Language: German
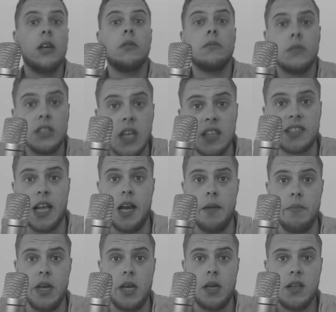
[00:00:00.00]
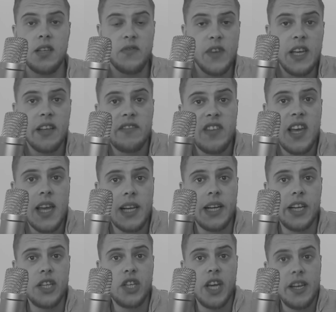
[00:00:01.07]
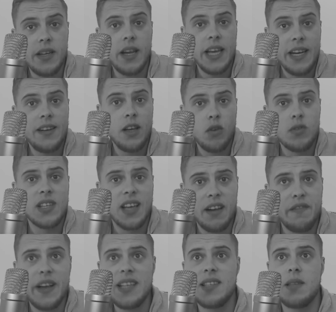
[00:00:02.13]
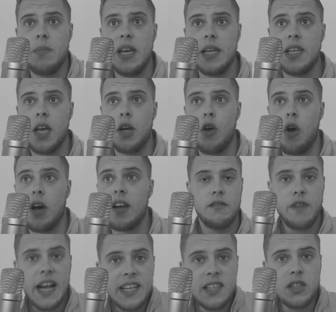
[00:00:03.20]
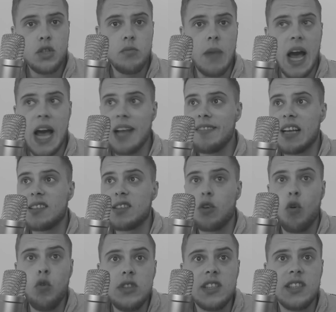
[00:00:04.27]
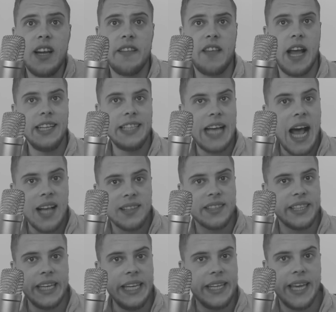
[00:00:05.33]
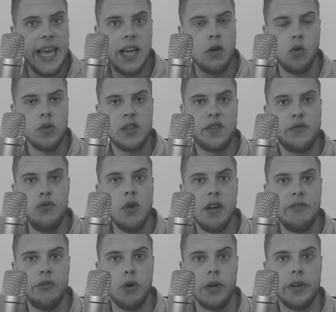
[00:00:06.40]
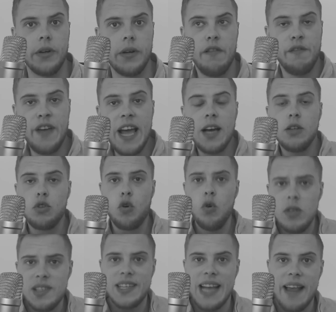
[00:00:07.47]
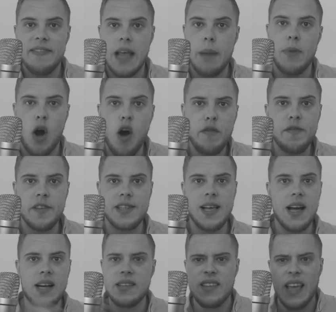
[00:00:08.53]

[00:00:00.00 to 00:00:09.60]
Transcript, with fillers: ja, Seleme. Dass wir hier täglich in, in unseren Westmedien hören, weiß zu machen, dass Russland einen Gaskrieg gegen uns führen würde. Während Russland aber offen sagt,